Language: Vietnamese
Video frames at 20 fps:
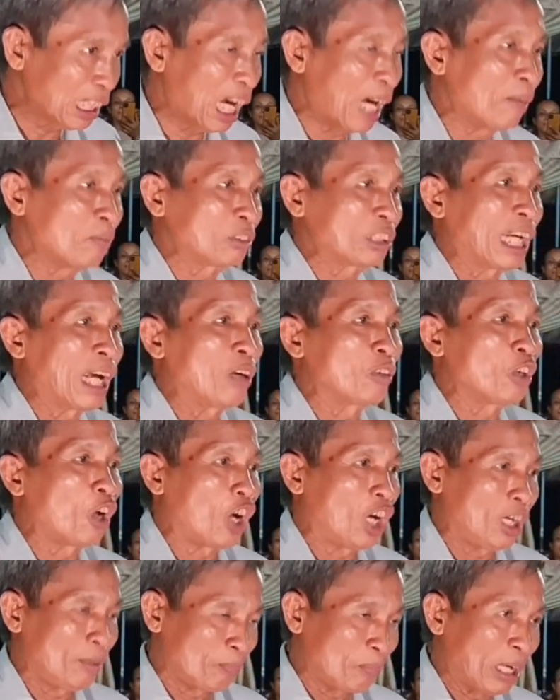hôm sau
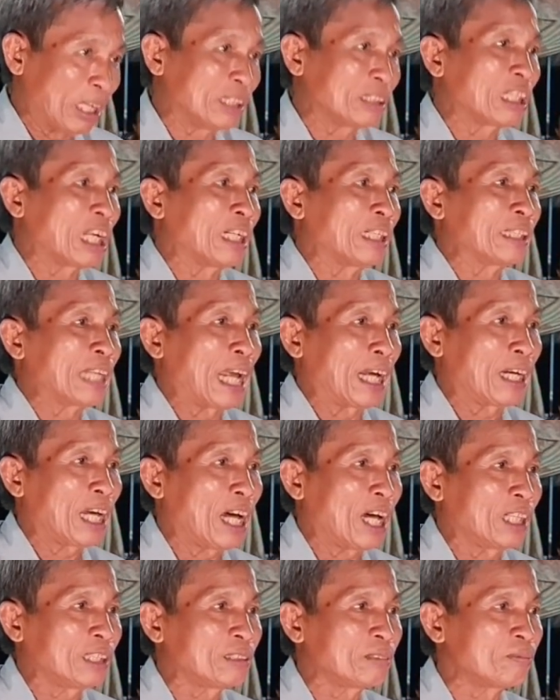đó bệnh tình nặng
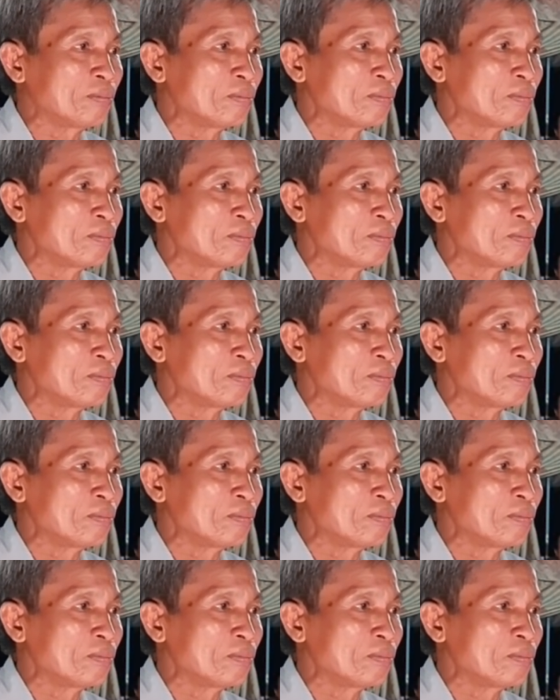hơn